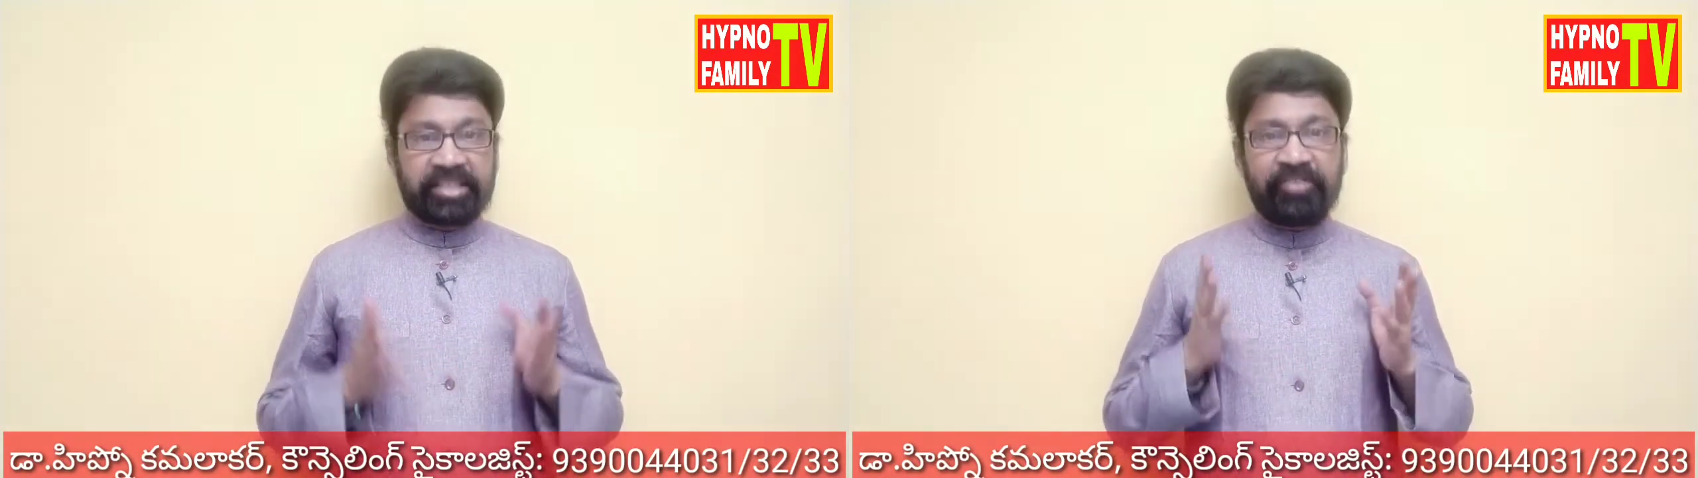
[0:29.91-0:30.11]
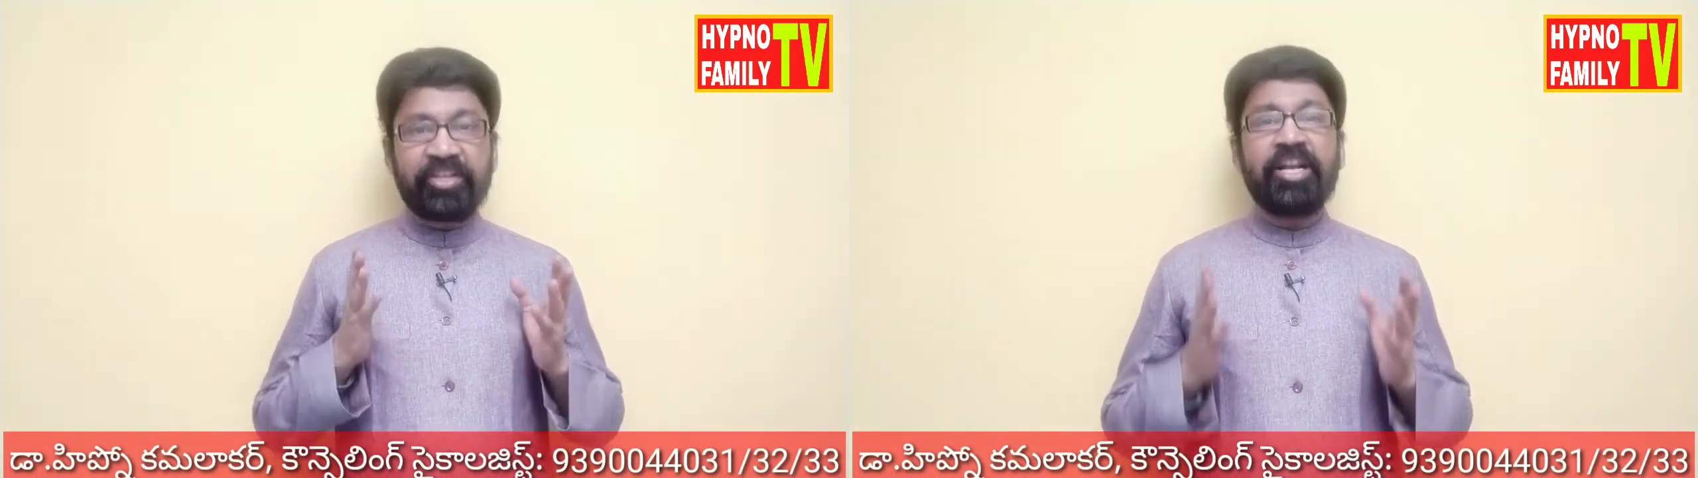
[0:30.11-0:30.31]

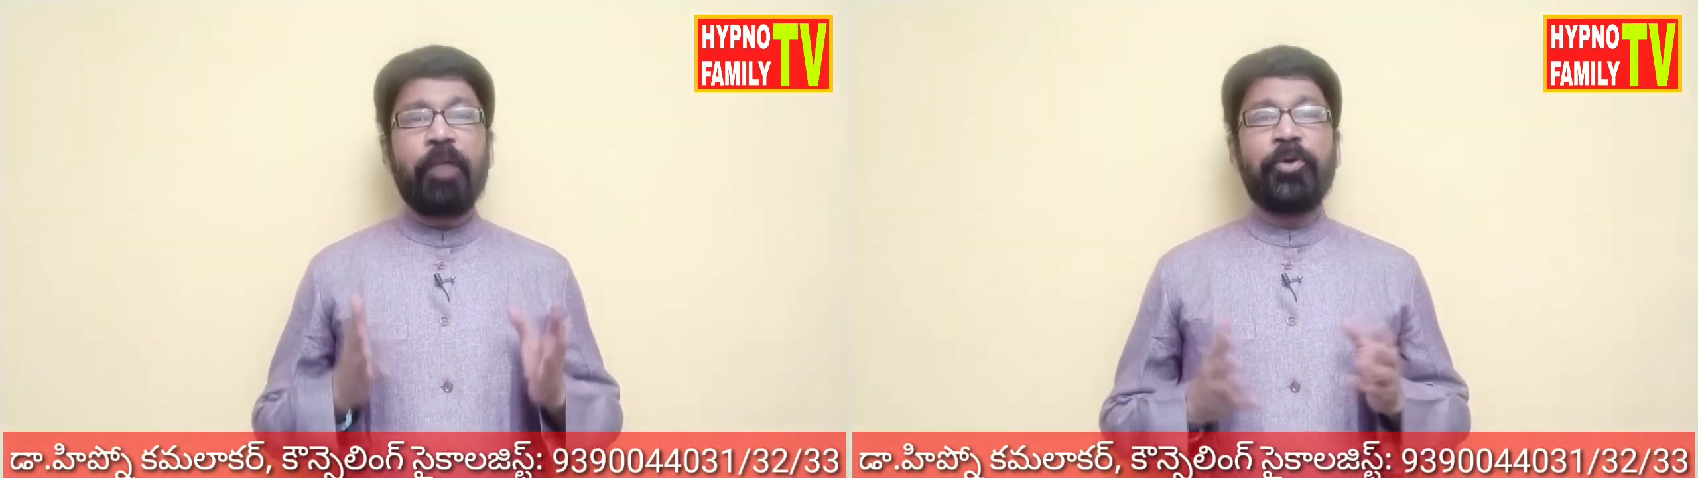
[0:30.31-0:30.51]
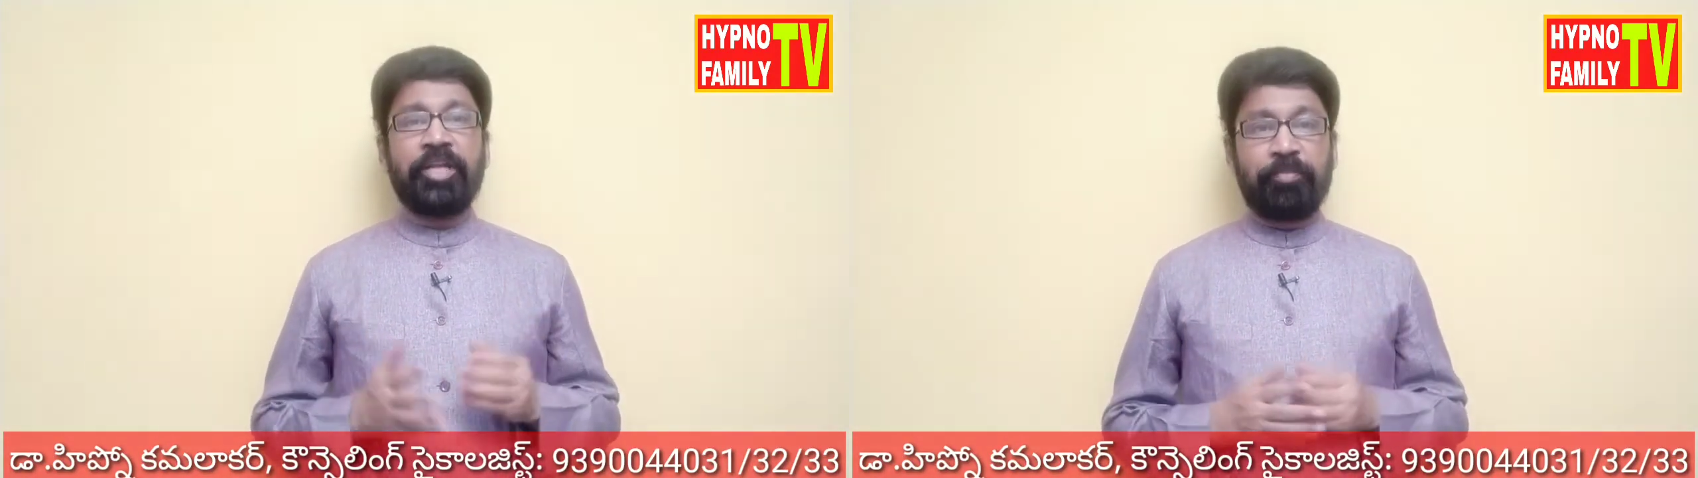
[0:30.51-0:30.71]

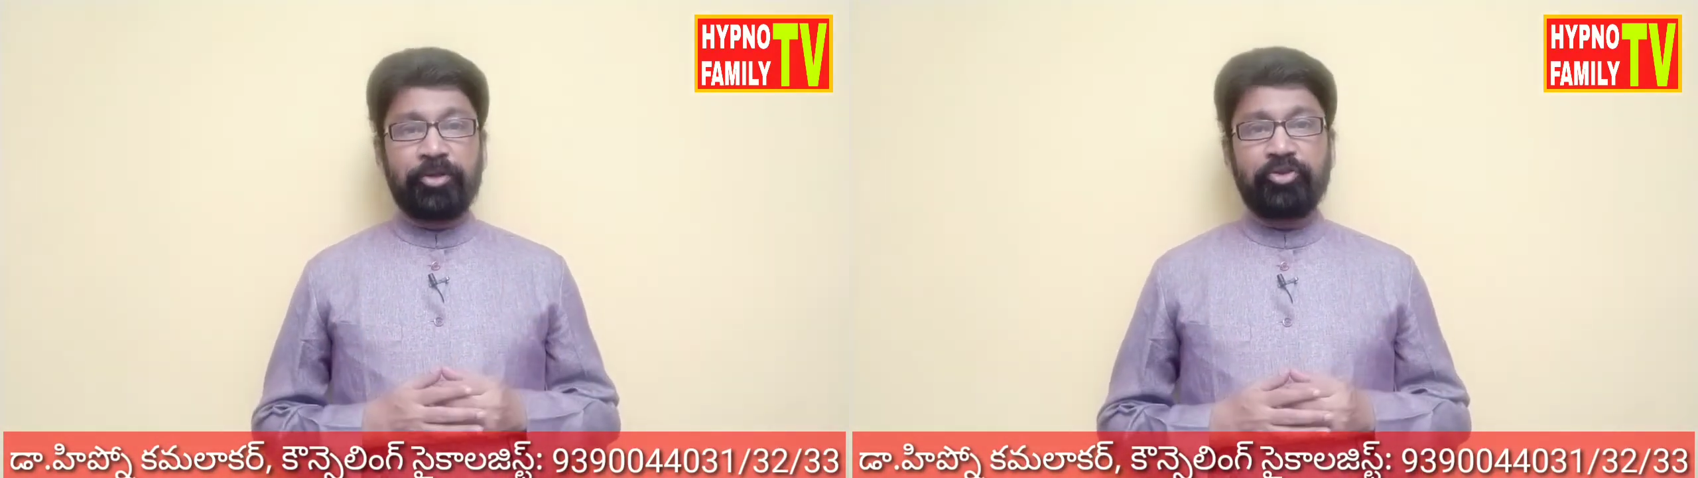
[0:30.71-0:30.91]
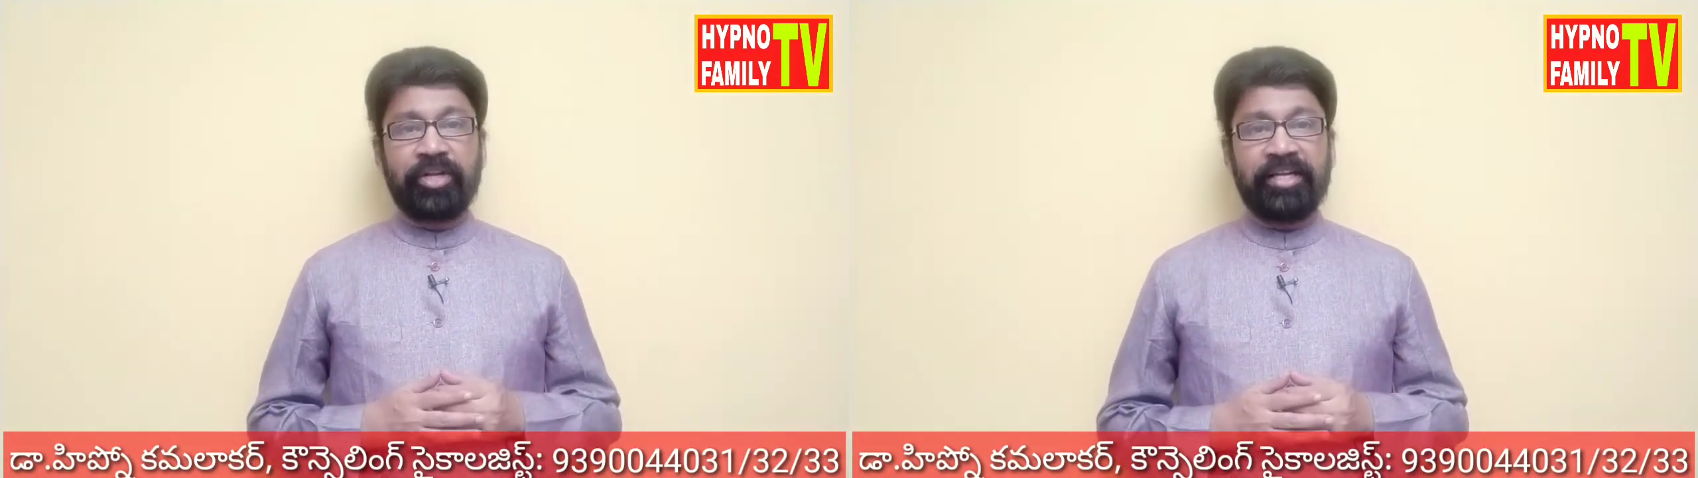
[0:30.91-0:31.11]
తీవ్రంగా పోటీ
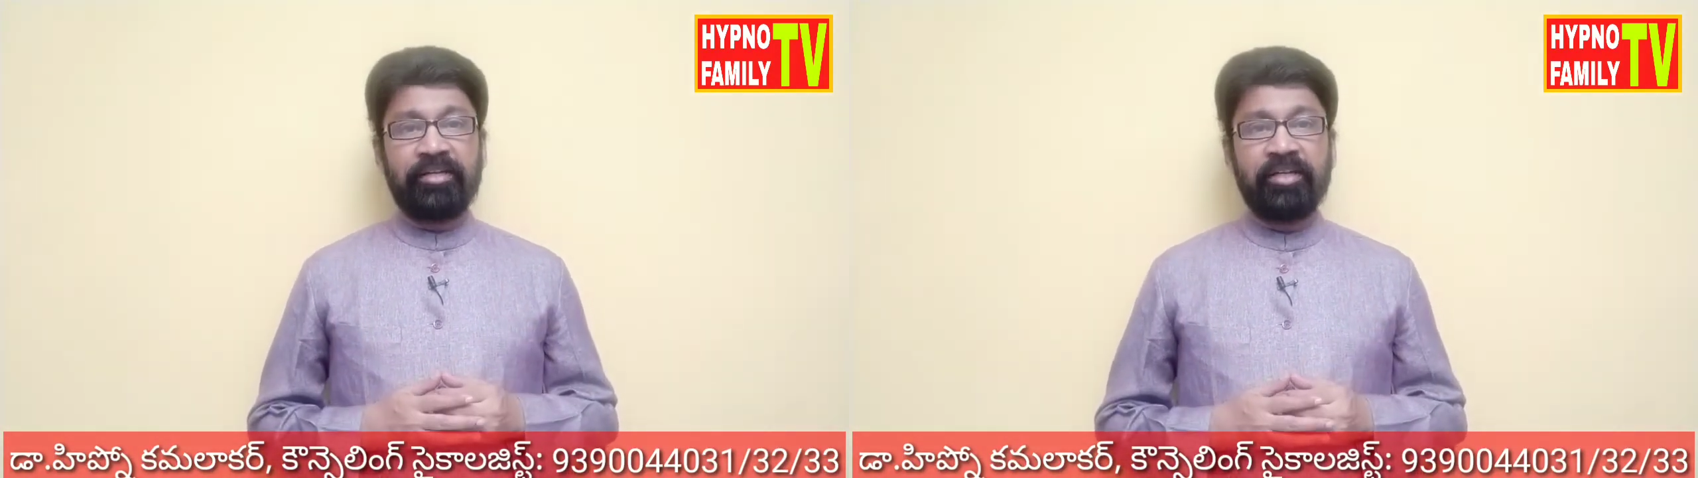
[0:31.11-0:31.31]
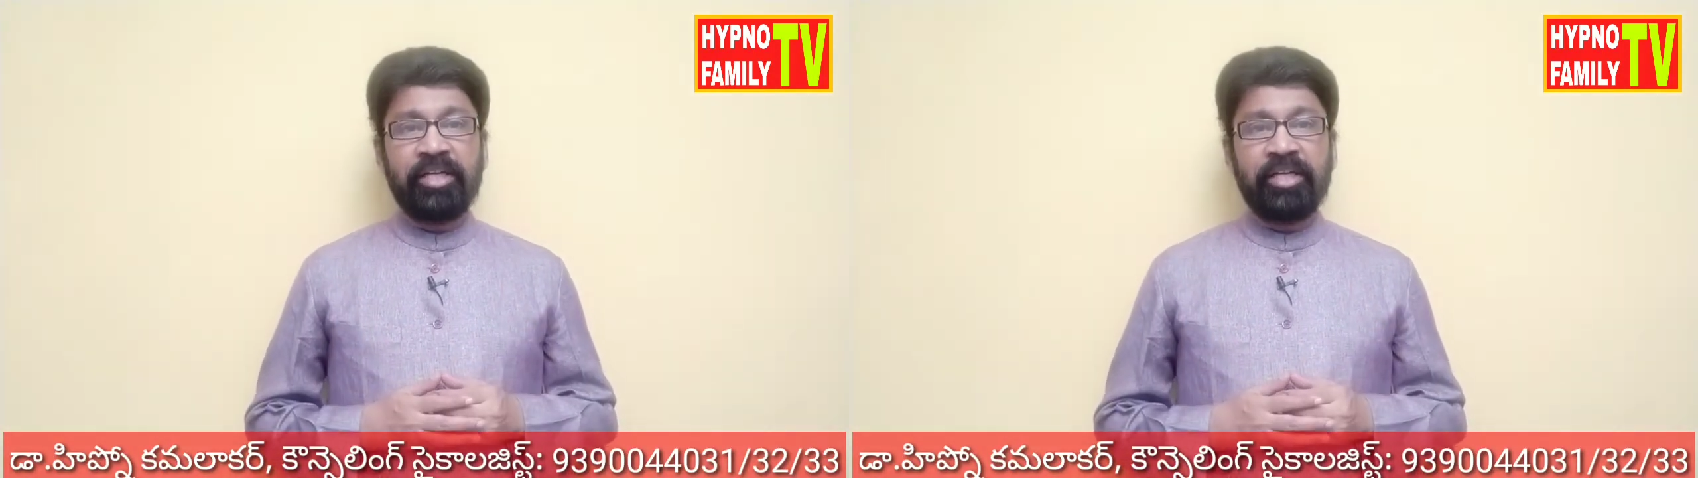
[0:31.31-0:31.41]
పడుతున్నాయి